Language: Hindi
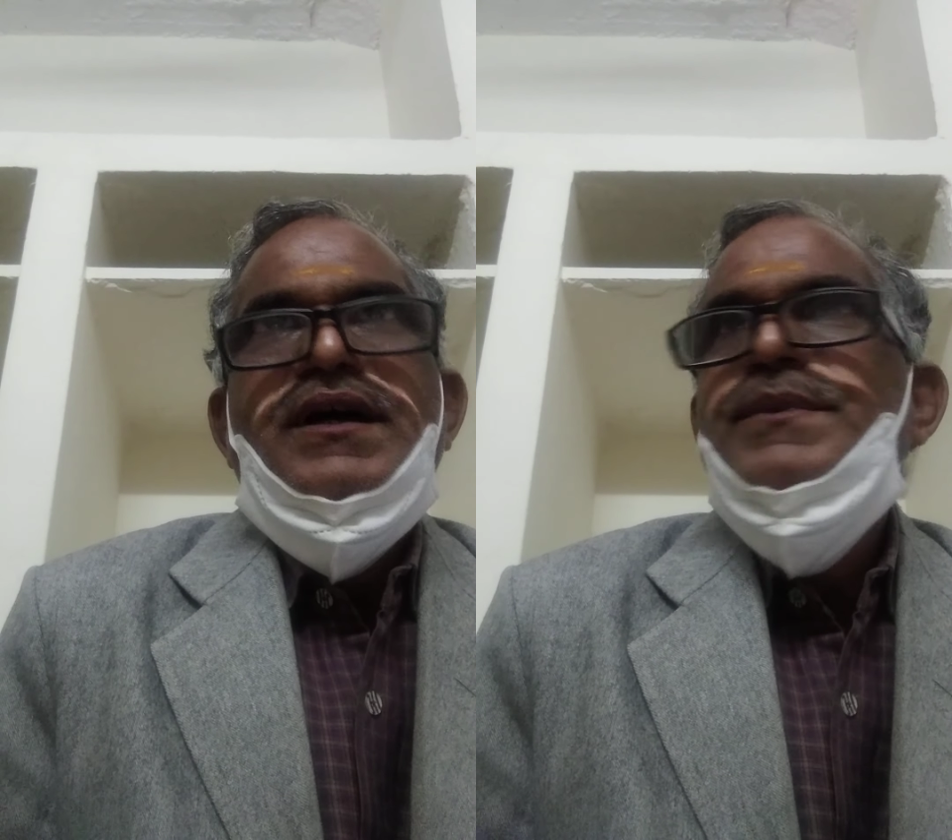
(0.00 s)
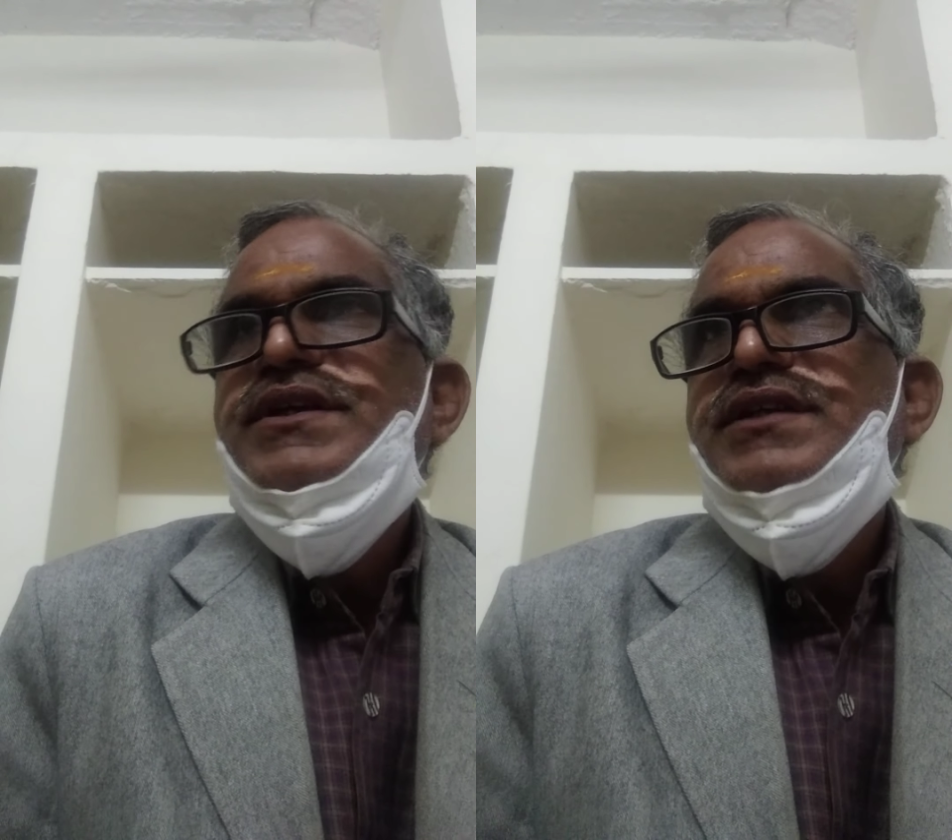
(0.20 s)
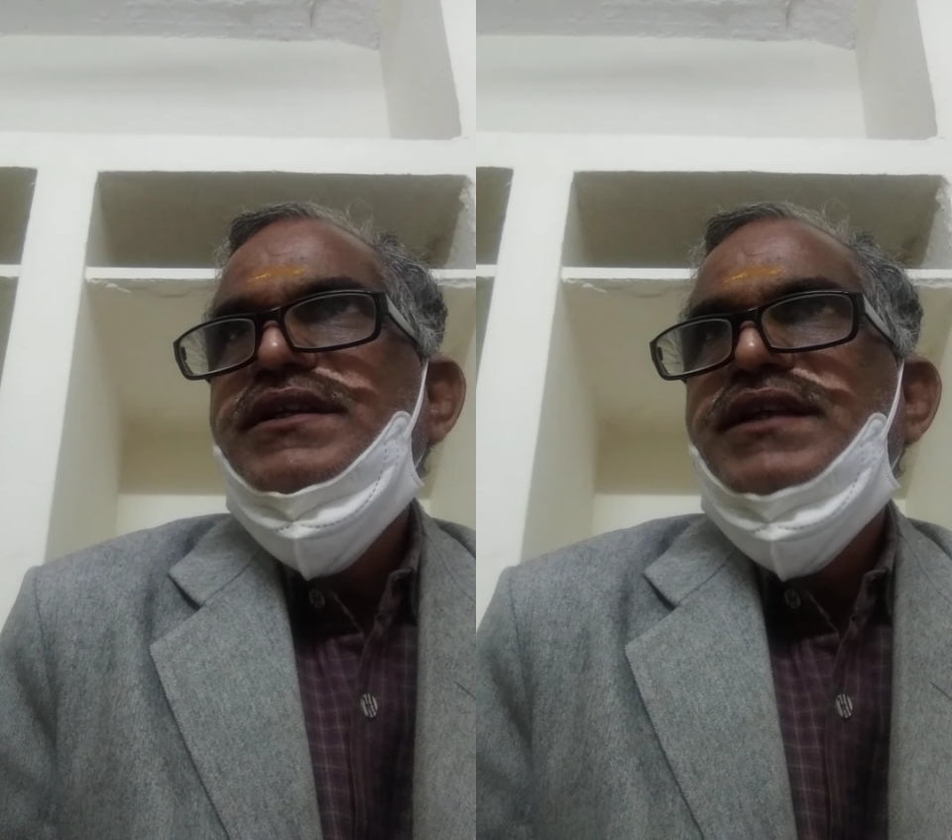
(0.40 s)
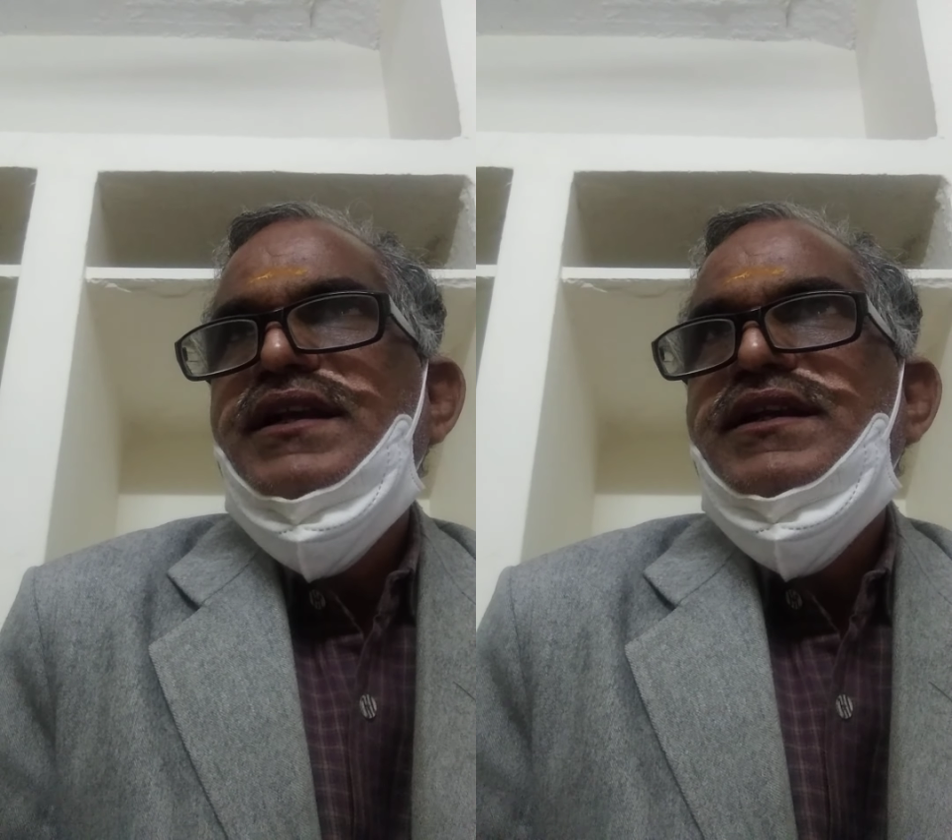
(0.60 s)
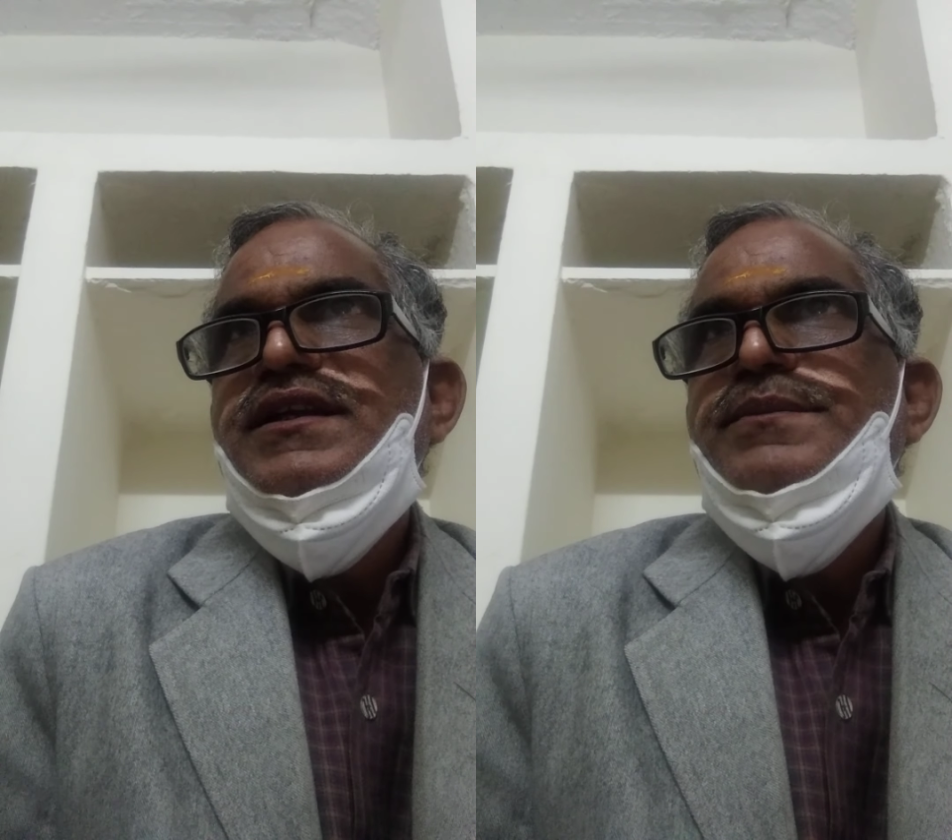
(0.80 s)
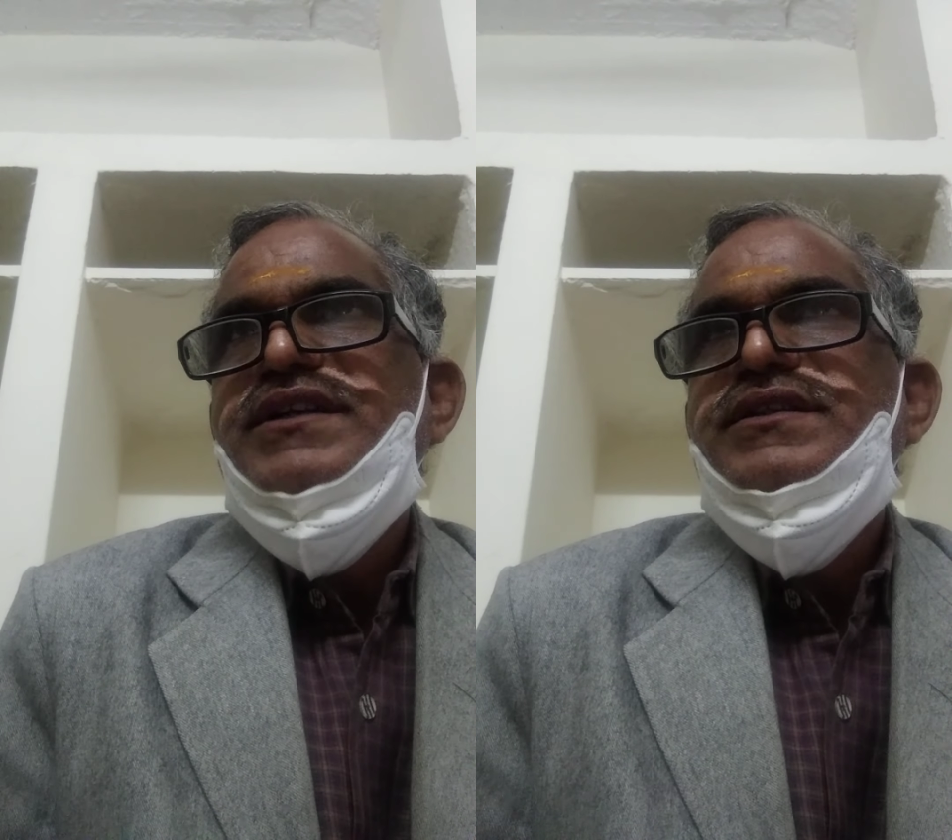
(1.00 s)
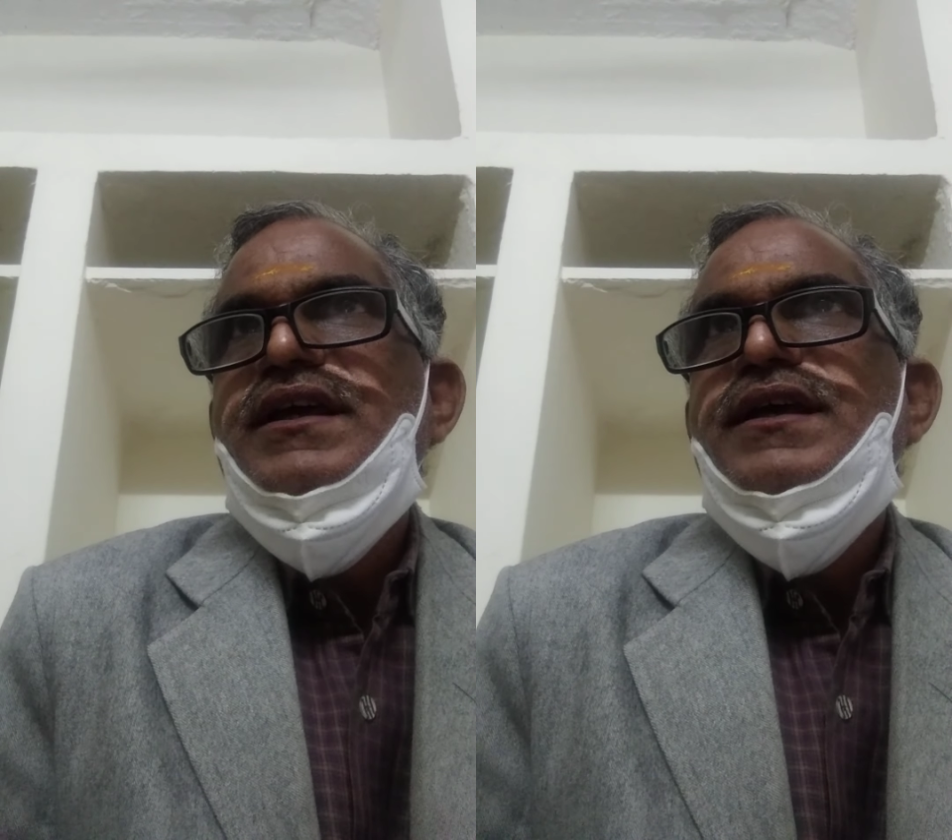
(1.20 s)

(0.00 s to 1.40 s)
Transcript: हमेशा ध्यान रखने की बात है